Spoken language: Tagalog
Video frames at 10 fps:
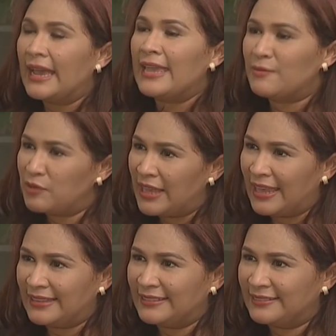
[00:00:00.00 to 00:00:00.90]
Kaya mo
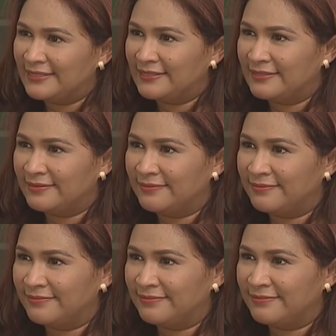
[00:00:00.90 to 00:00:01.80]
yan.
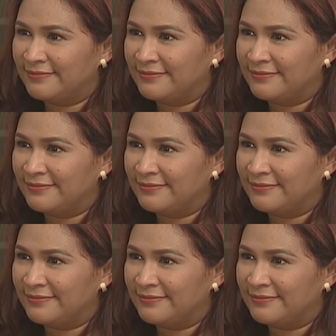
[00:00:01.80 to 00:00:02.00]
Eh,